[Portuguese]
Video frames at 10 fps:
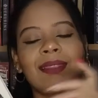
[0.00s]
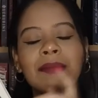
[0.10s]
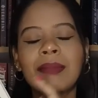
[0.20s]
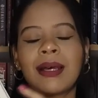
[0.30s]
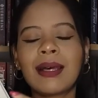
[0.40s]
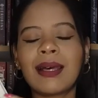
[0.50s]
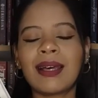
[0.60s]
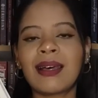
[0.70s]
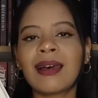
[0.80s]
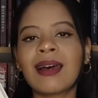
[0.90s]
Então
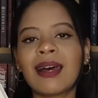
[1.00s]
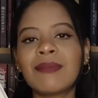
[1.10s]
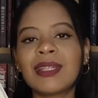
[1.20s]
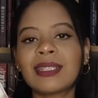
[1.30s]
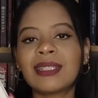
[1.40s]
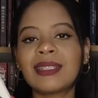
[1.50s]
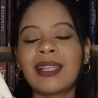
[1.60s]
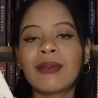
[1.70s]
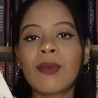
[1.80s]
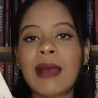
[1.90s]
a, a Miranda
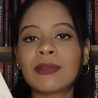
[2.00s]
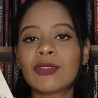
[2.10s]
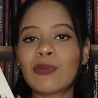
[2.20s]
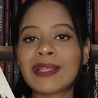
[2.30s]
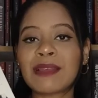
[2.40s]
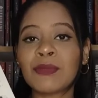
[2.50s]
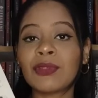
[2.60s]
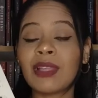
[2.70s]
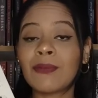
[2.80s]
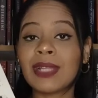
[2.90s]
tem um hábito de passar
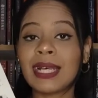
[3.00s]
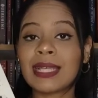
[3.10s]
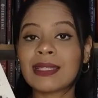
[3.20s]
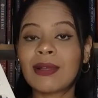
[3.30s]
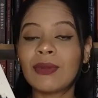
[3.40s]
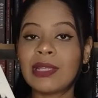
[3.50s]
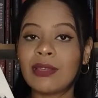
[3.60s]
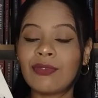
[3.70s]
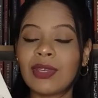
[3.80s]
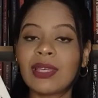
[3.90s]
muito tempo na casa da
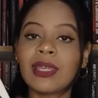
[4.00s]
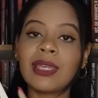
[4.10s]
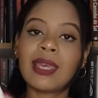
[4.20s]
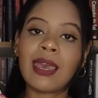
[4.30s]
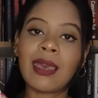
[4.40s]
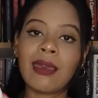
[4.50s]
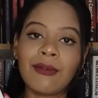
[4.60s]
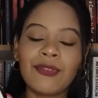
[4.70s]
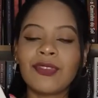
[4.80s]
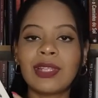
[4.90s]
Olivia, que
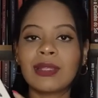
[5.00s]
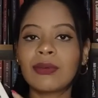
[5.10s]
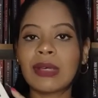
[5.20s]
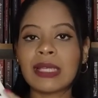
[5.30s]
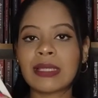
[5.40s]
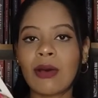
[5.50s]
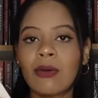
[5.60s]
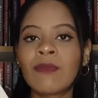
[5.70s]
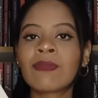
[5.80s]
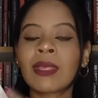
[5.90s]
é filha do
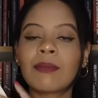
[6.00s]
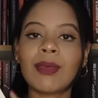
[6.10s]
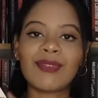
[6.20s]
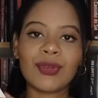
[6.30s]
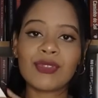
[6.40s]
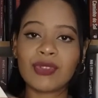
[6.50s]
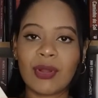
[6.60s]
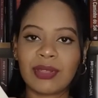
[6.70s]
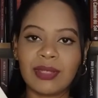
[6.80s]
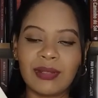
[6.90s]
casal
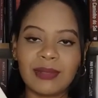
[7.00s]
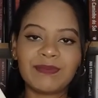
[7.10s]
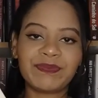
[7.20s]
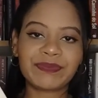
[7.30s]
Bevelstock, né?